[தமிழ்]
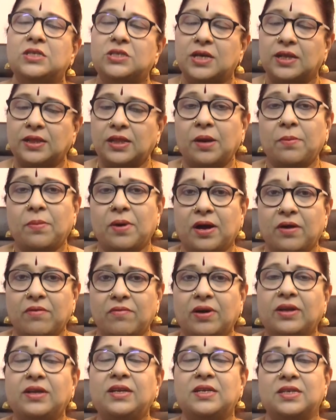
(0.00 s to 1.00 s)
சந்திர
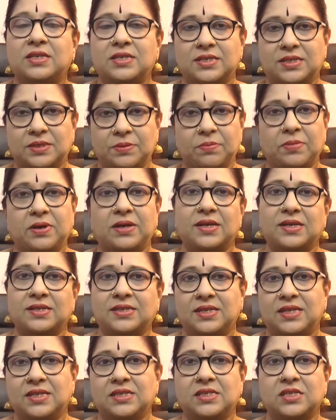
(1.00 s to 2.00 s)
பகவான் இன்று
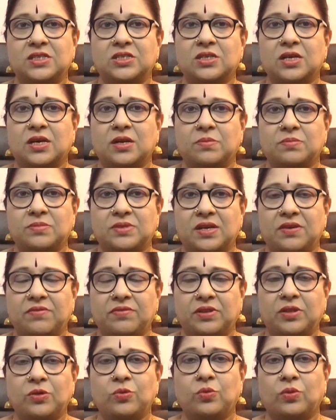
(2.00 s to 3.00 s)
சிம்மராசியில் சஞ்சாரம்
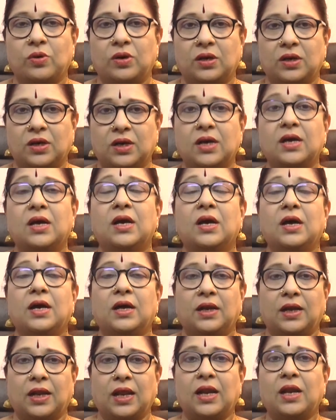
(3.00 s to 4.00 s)
செய்வது உங்களுக்கு
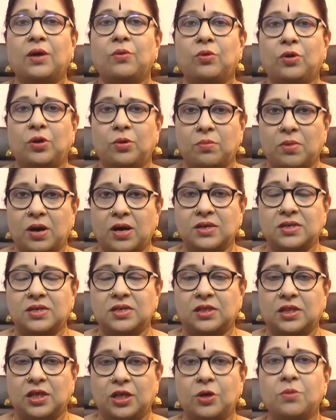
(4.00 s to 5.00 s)
நல்ல ஒரு
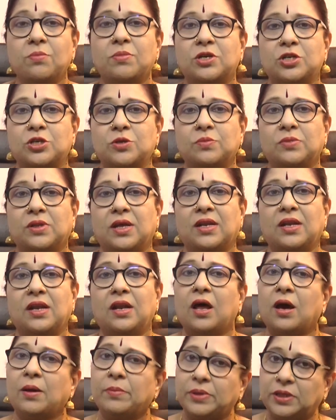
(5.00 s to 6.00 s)
மாற்றத்தையும் மற்றும் தன
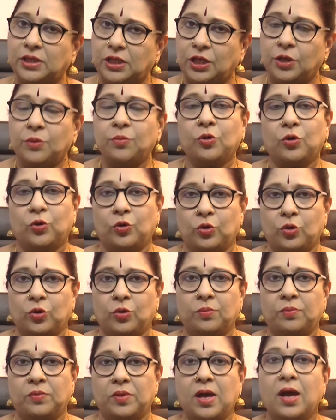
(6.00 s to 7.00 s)
லாபத்தையும்
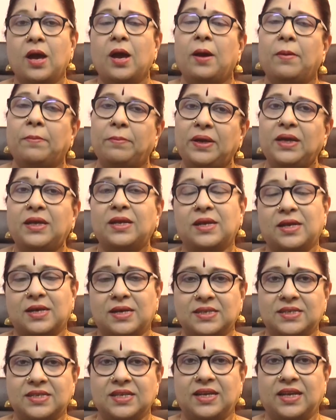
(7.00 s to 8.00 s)
கொடுக்கும்
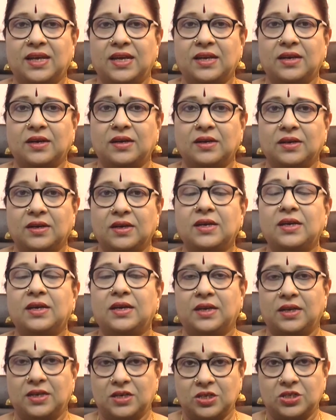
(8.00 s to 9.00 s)
மீனராசி நேர்களுக்கு
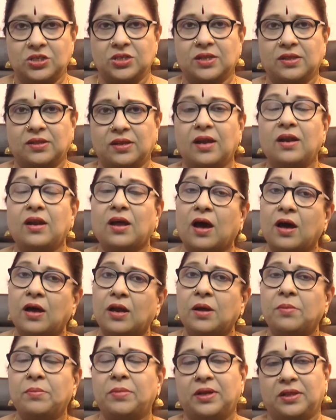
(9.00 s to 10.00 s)
இன்று சந்திரன்
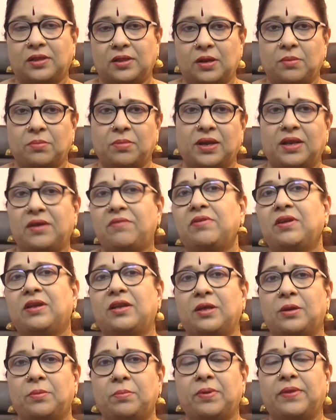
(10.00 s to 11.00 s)
ஆறாம் இடத்தில் மறைவில்
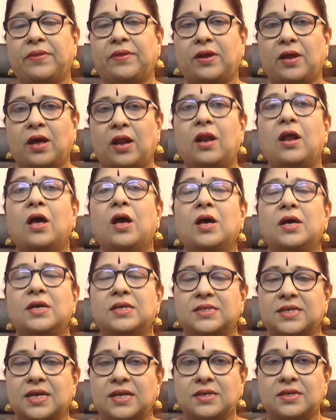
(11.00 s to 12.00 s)
இருப்பதனால்
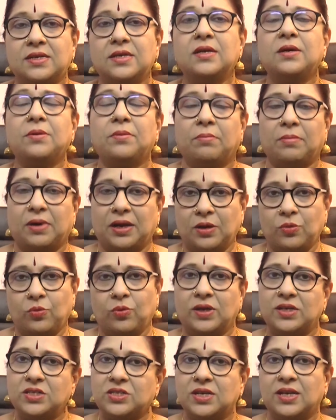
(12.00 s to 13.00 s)
சற்று மன
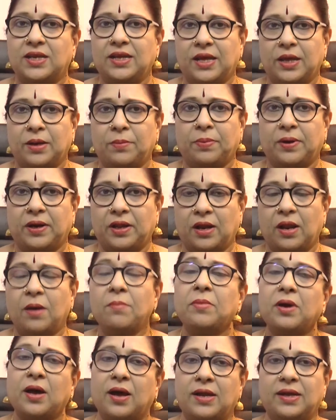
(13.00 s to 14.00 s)
உளைச்சல்
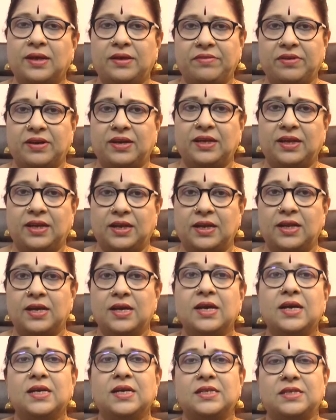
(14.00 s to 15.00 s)
ஏற்படலாம் காலை வேளையில்
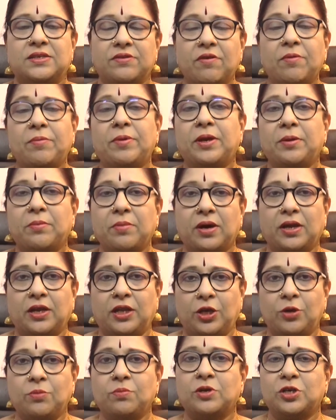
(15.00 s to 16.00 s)

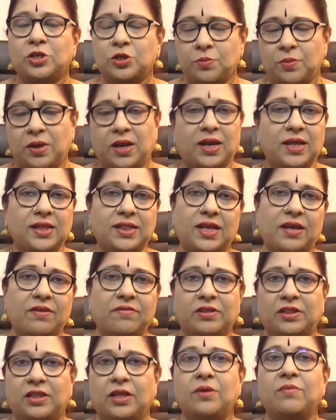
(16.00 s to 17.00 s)
சிவபெருமானையும் மற்றும் எல்லா
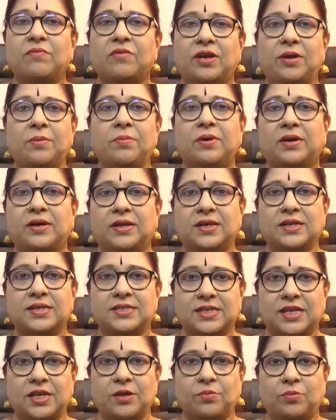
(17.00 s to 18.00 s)
தெய்வத்தையும்
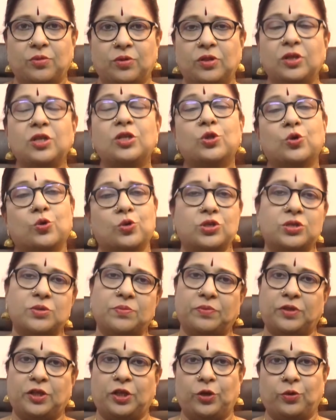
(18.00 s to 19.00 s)
வழிபாடுகள் செய்யும் பொழுது
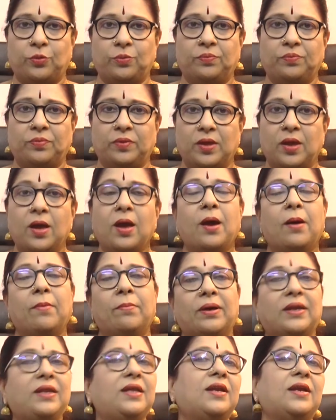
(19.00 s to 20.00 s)
தோஷம் தீரும்
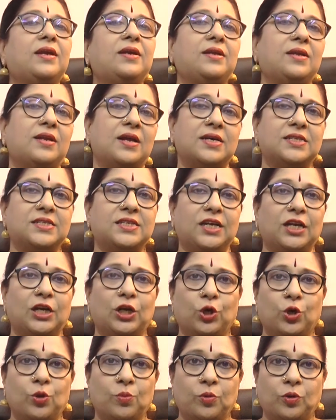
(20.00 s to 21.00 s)
பனிரெண்டு
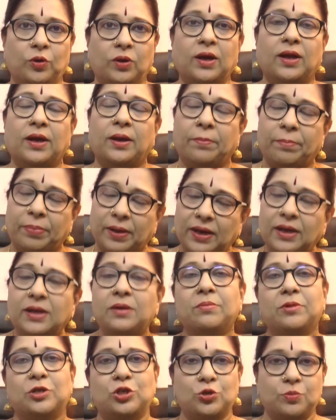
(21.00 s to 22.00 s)
ராசிகளுக்கும் உண்டான
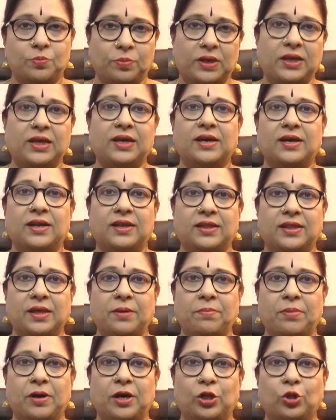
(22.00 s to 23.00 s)
பலன் மற்றும்
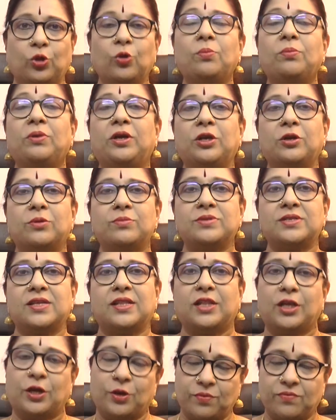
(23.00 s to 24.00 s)
பரிகாரத்தை பார்த்தோம் மீண்டும்
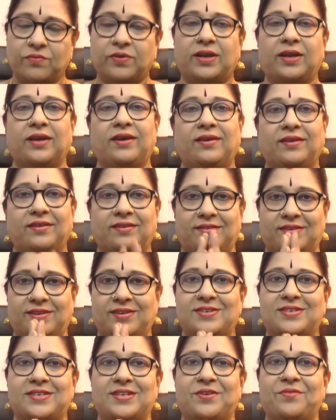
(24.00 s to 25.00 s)
சந்திக்கும் வரை
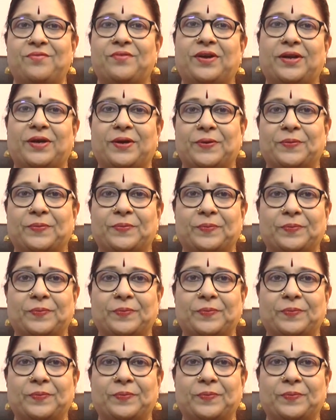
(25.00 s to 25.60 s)
நன்றி வணக்கம்